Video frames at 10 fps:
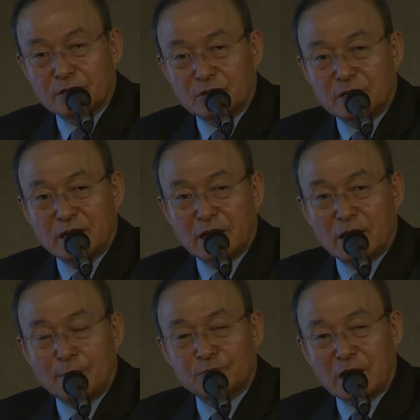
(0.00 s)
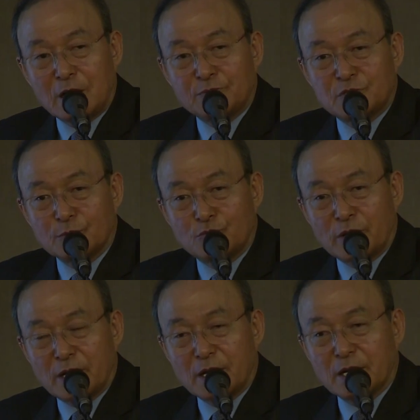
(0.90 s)
그런데 앞 다음
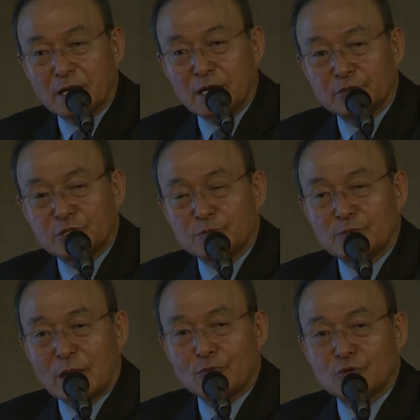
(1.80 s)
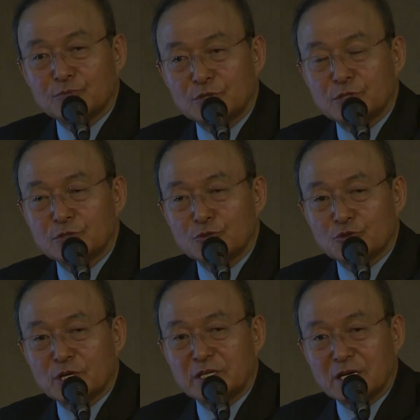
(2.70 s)
정부에 지금 아무래도 뭐 정권
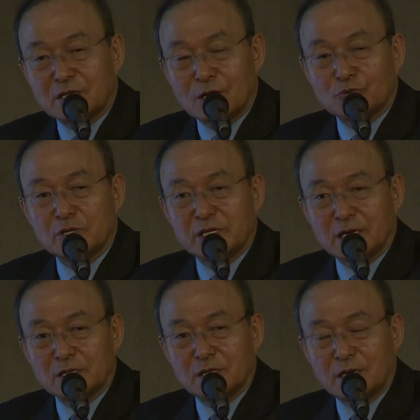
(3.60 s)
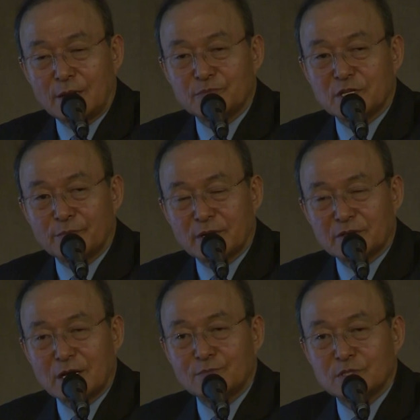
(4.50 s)
교체가 될 거라고들 이야기를
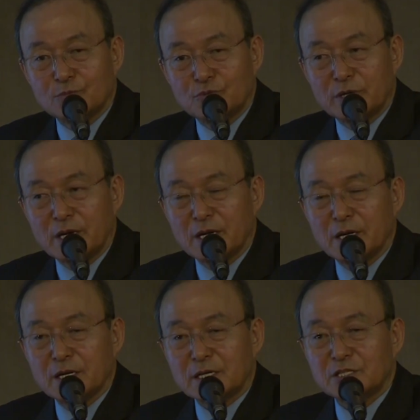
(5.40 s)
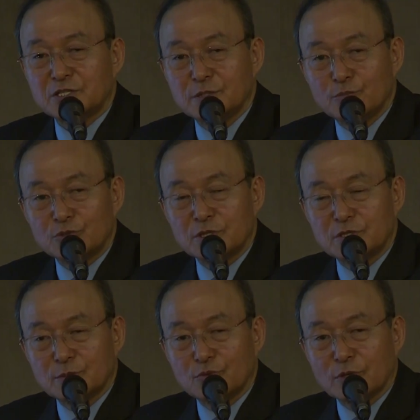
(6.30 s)
합니다만 다음 정부에 다시 진보적인
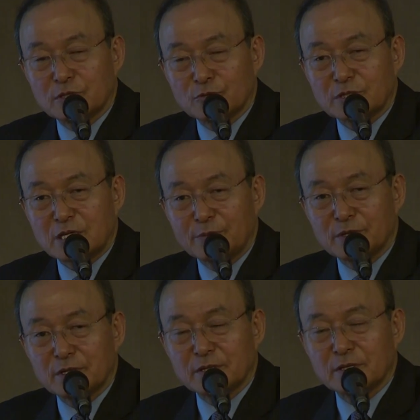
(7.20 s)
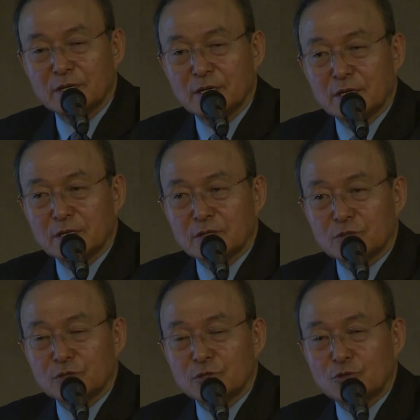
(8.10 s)
정부가 들어와서 하면은
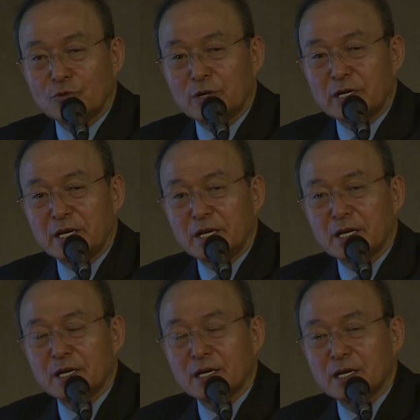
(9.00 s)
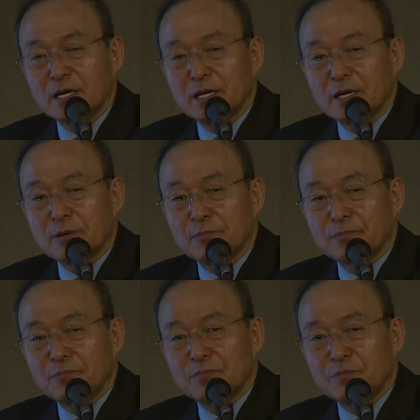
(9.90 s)
그동안에
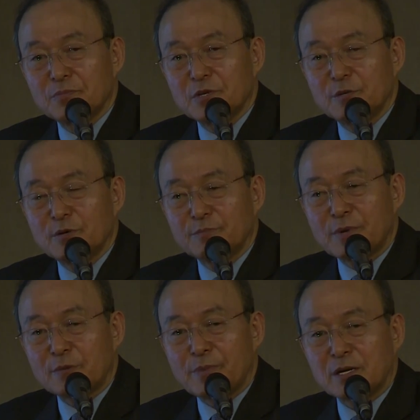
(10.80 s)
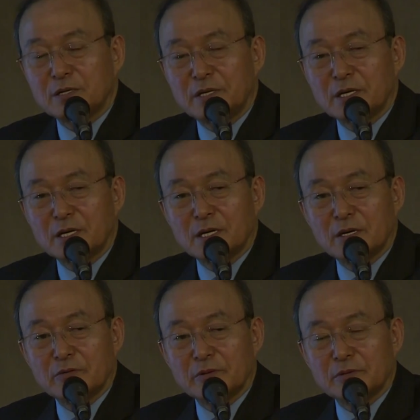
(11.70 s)
이명박
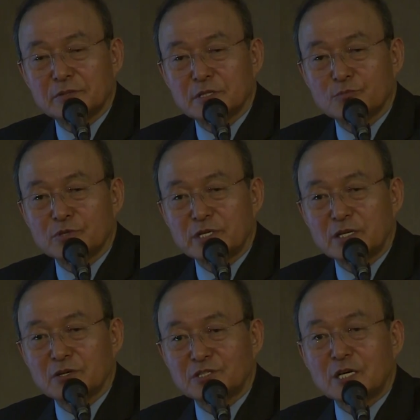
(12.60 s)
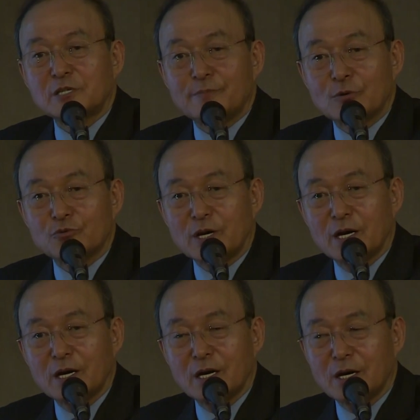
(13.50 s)
박근혜가 정부에서 했던 거 싹 다
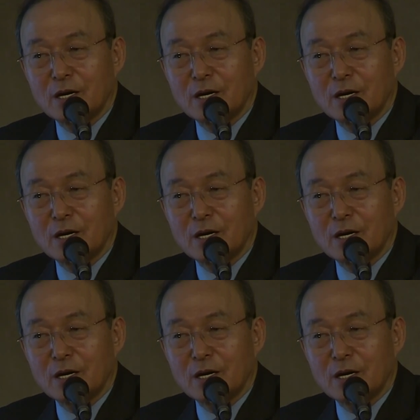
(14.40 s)
바꾸라.